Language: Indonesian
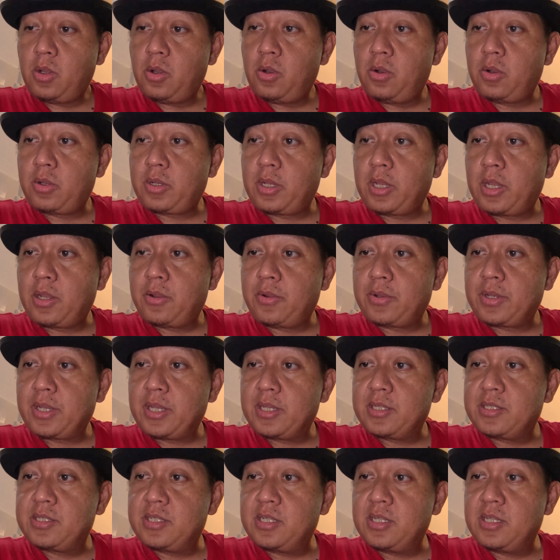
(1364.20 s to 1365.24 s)
Oke
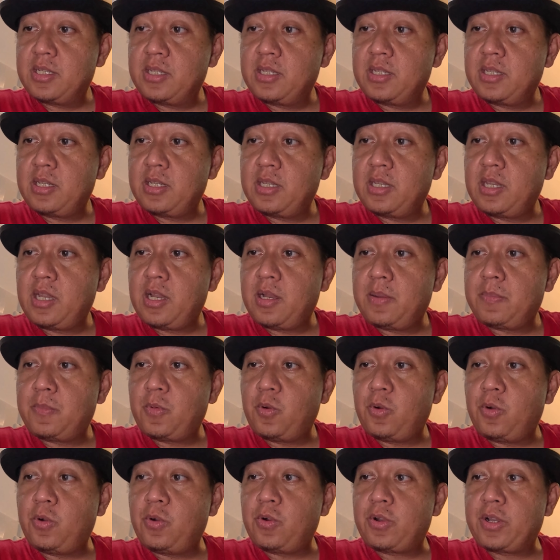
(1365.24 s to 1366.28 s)
oke. Itu aja mas.
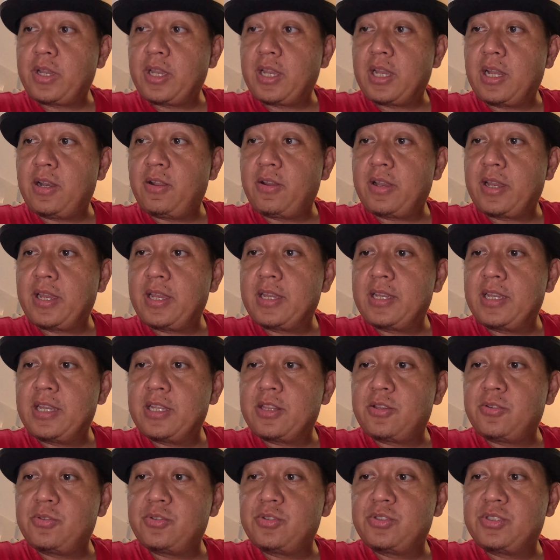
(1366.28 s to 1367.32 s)
Oke. Ya
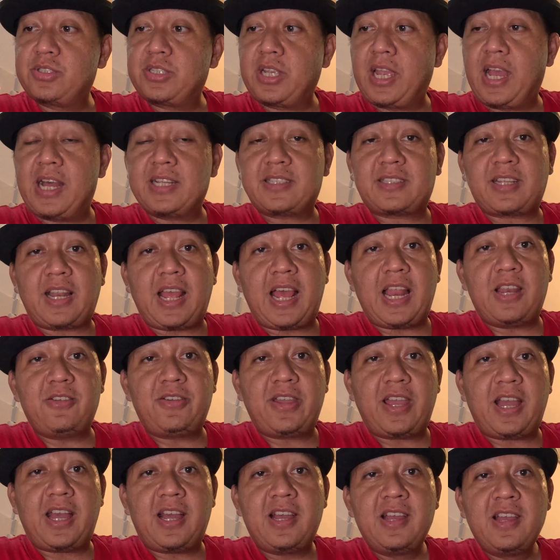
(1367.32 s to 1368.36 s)
itu sehat selalu
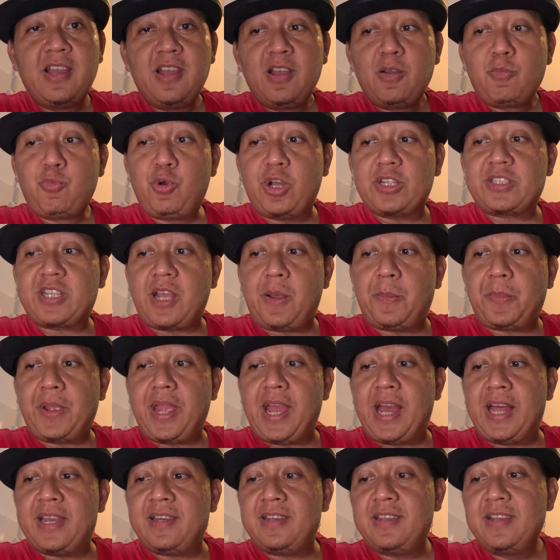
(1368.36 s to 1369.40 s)
ya buat
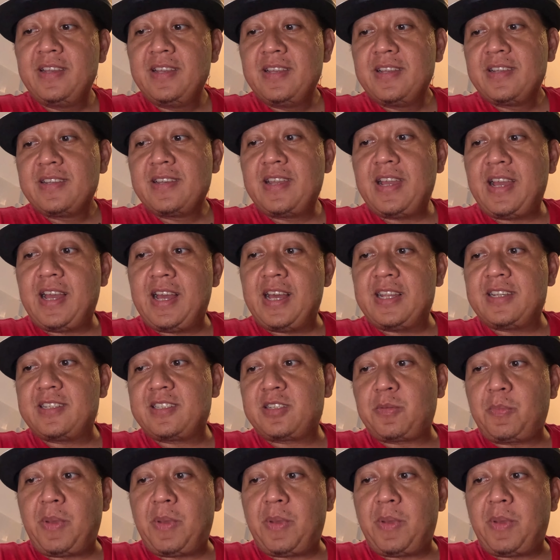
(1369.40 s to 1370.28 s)
sampean dan